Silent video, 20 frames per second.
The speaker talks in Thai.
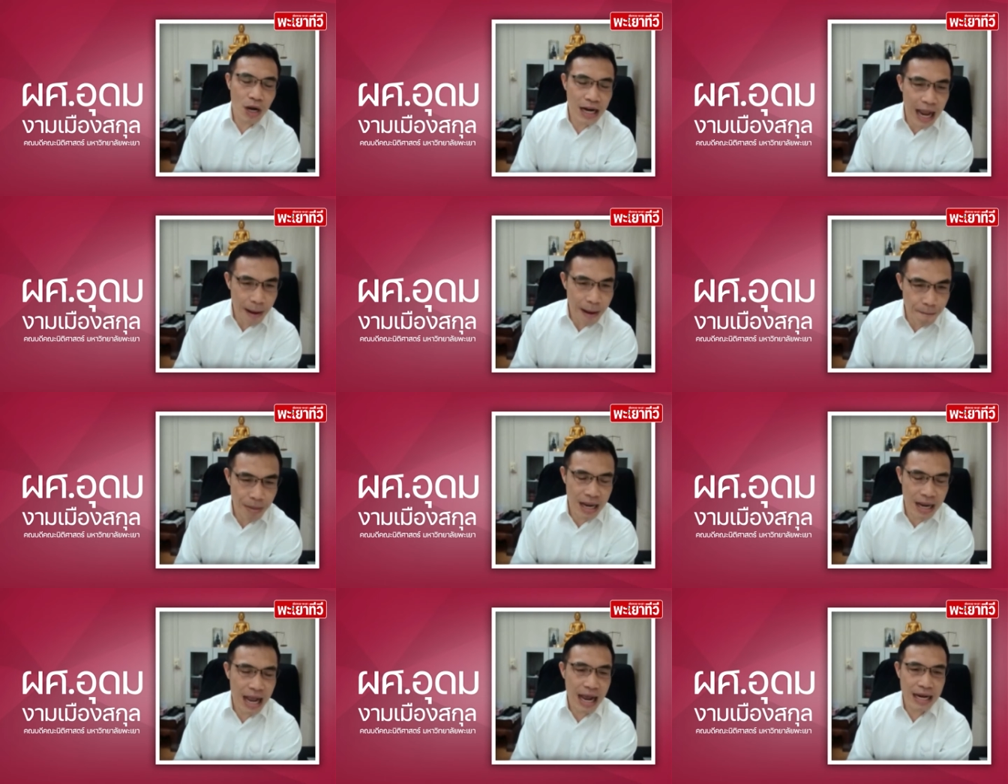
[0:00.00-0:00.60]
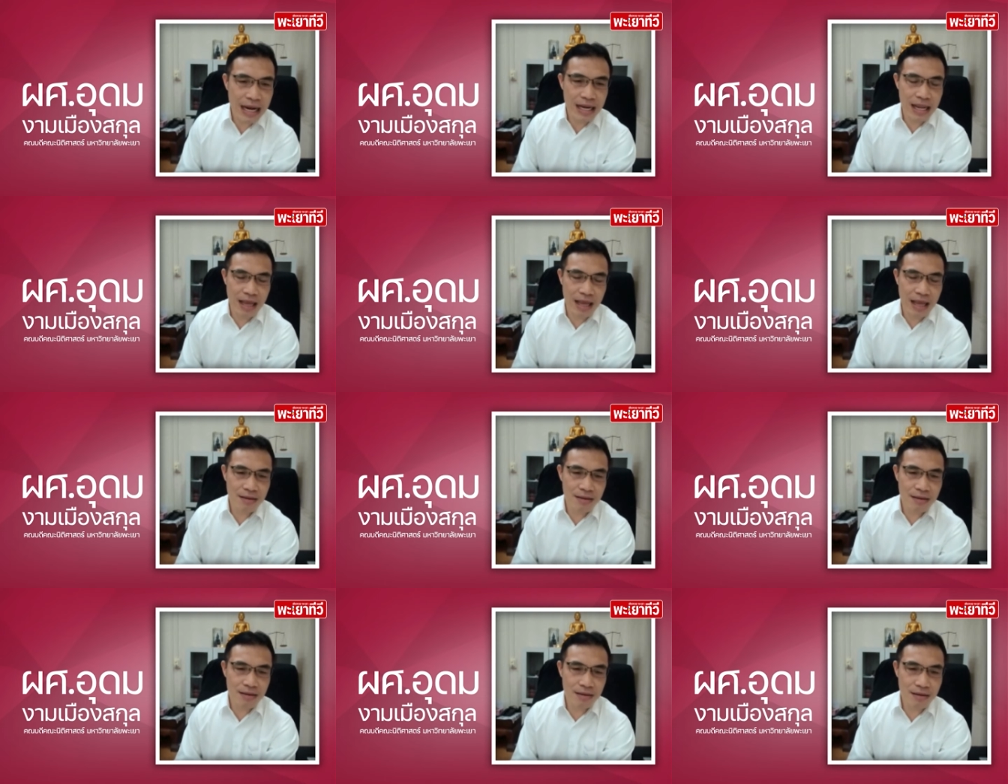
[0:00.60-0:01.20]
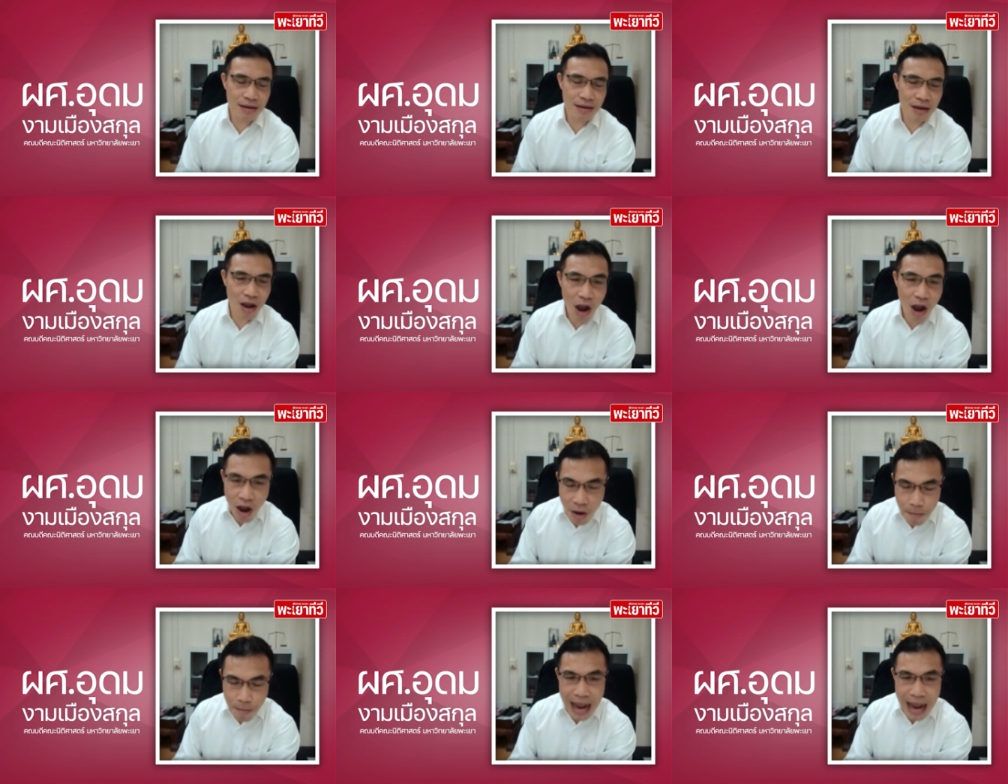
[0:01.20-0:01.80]
คนค้ำประกันเนี่ย
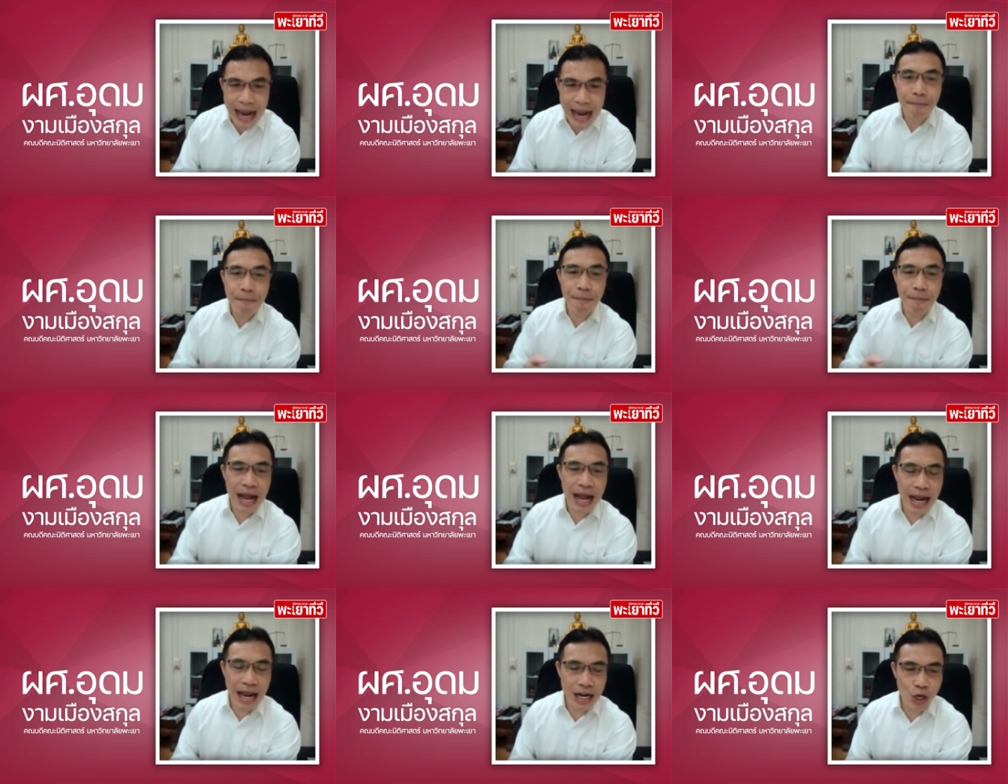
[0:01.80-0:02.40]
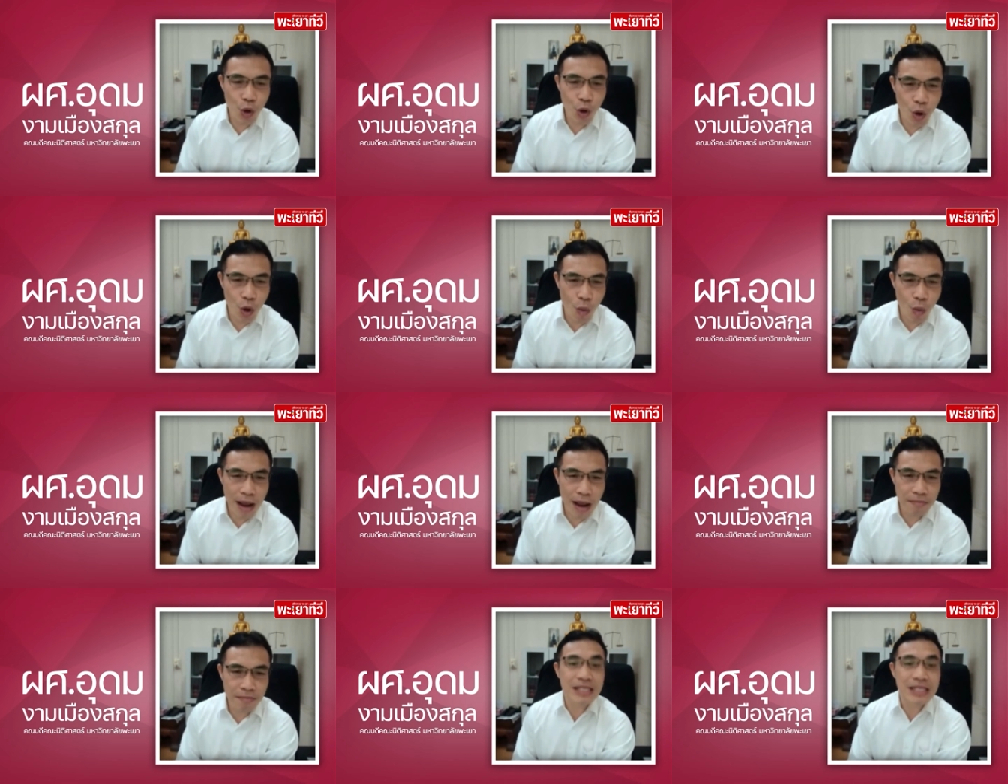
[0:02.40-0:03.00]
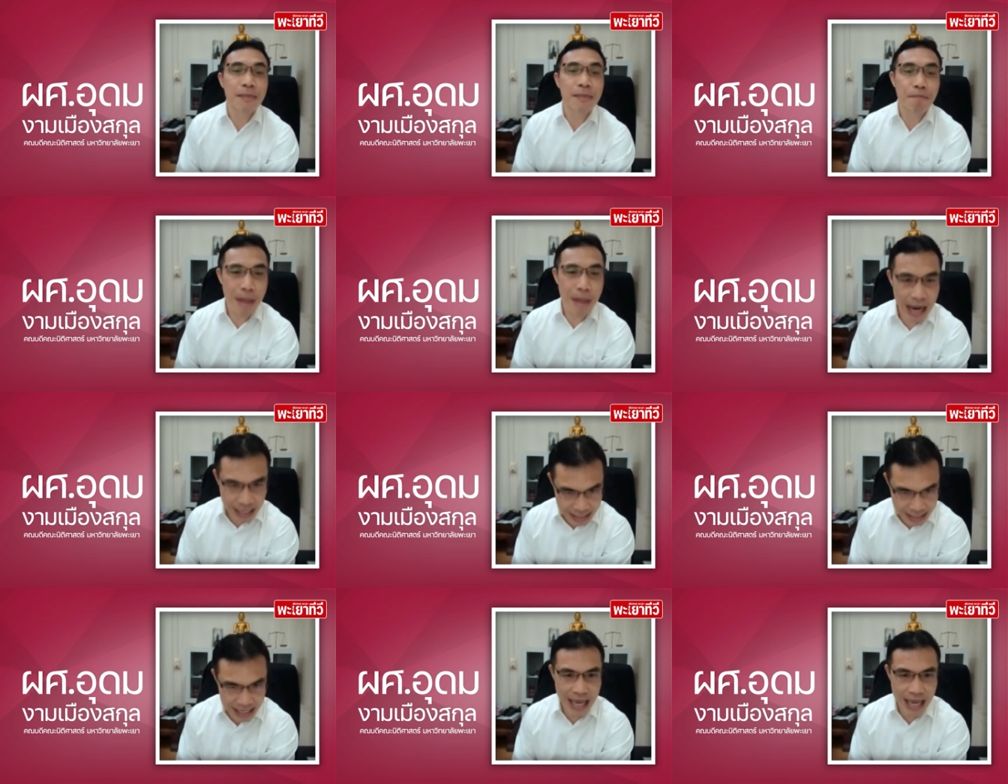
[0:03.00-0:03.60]
ก็มาค้ำประกันด้วยความสมั
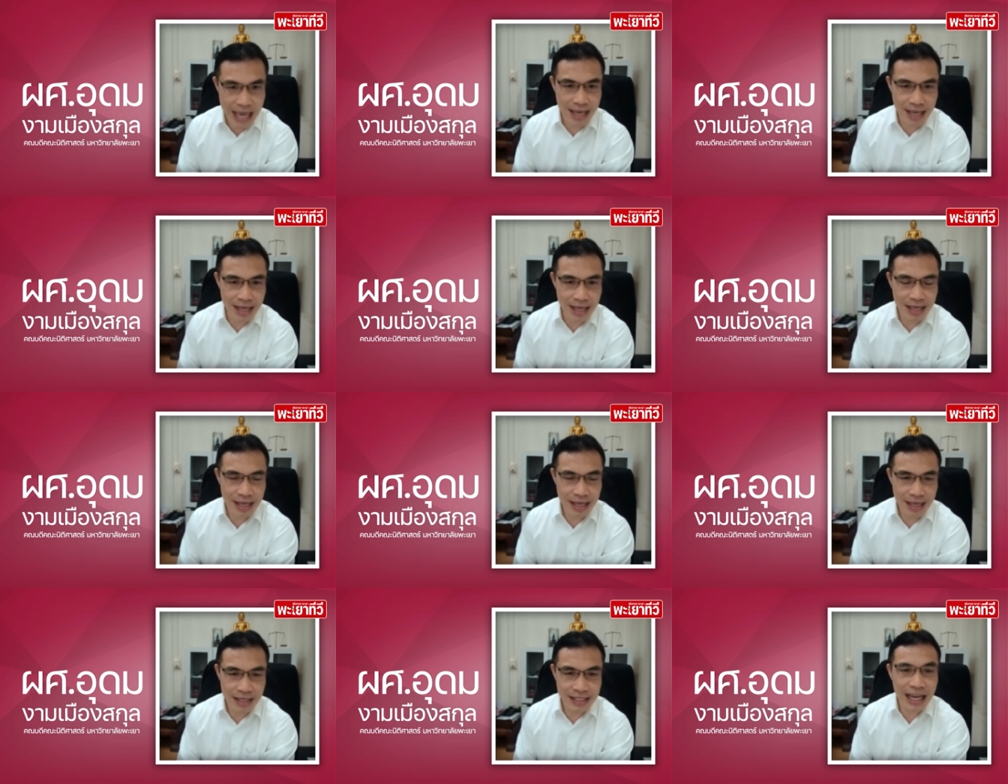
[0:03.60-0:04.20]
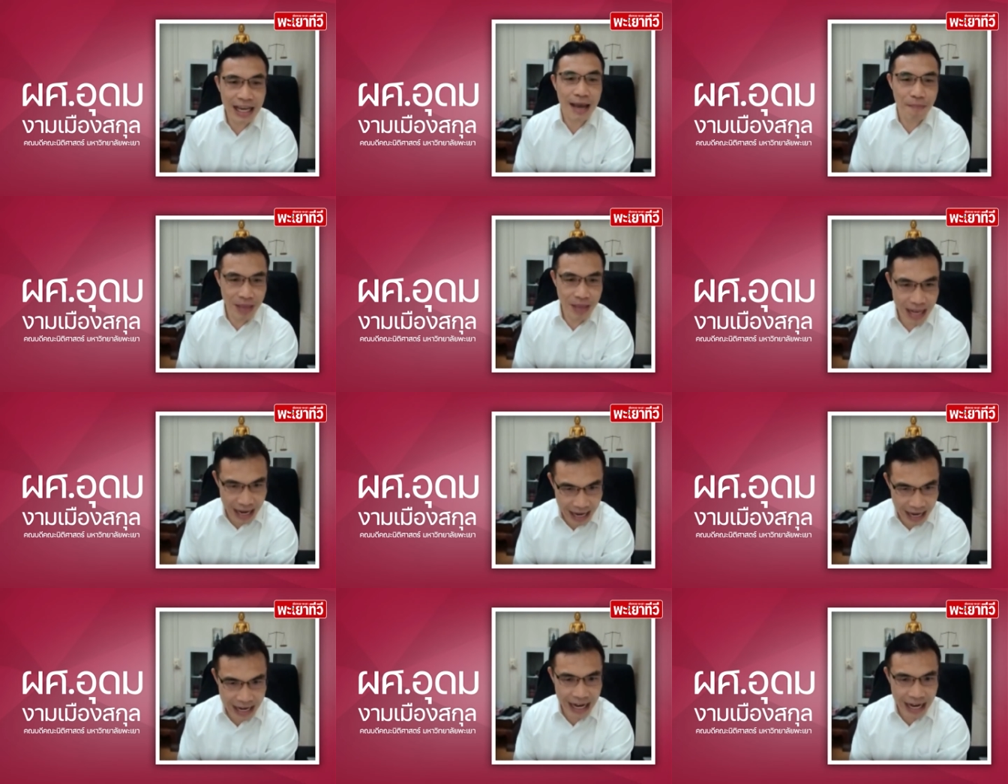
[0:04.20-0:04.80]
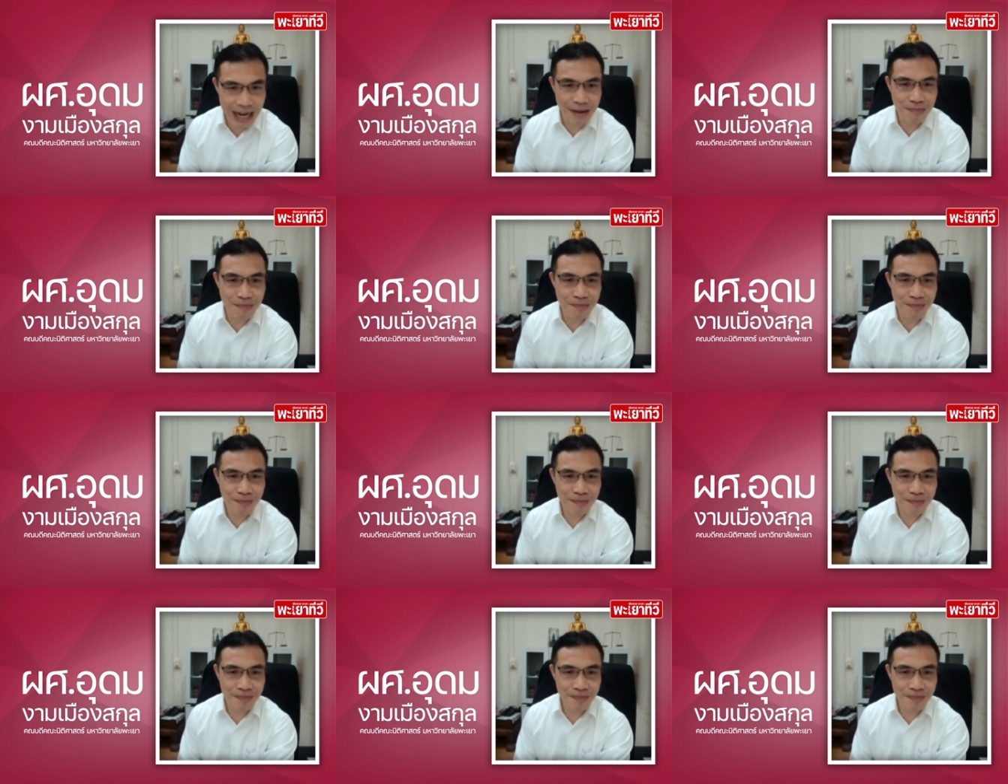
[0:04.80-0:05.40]
ครใจใช้คำนี้แล้วกันนะครับ